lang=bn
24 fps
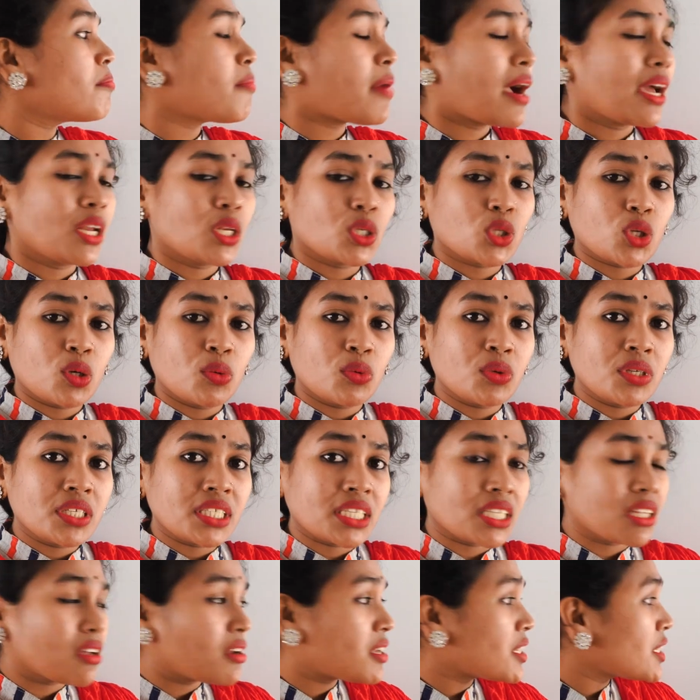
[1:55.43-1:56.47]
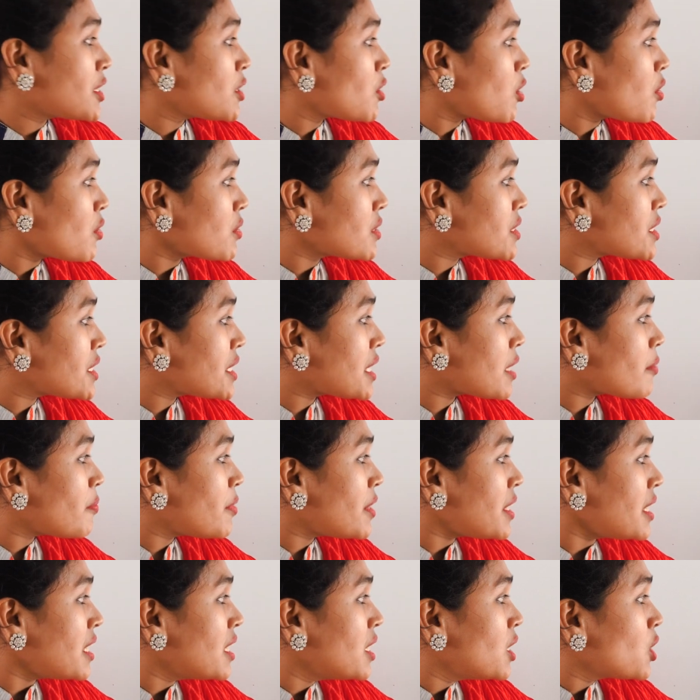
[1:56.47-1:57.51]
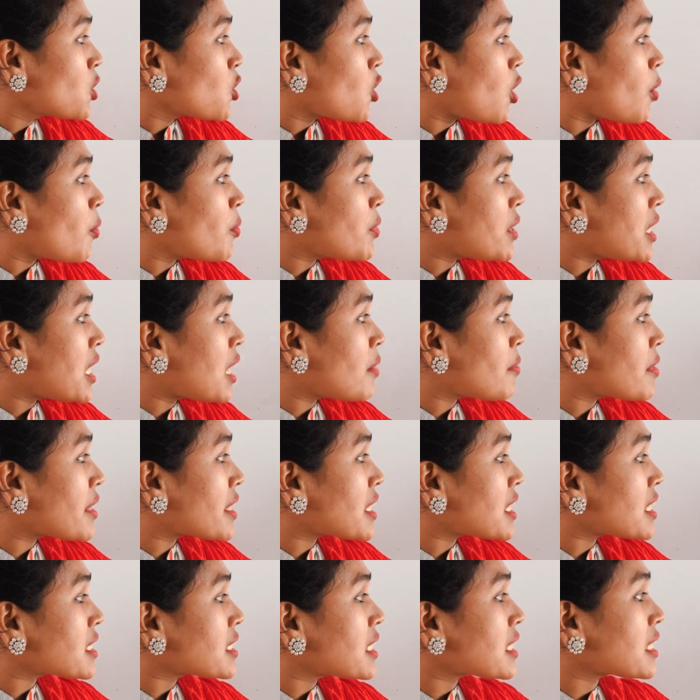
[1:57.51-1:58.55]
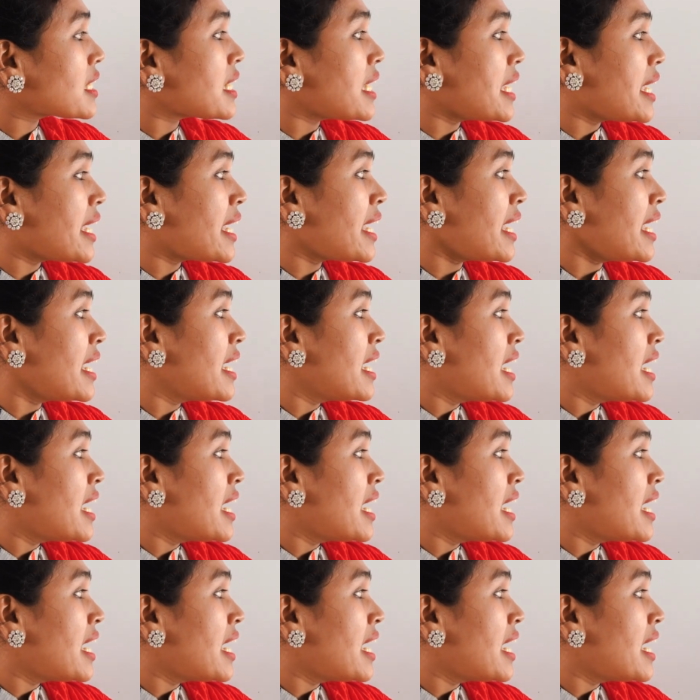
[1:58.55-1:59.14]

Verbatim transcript: মাইনাস কমন নিয়েছি তাহলে কী হলো থ্রি এ বি কমন নিলে আমার এখানে থাকে এ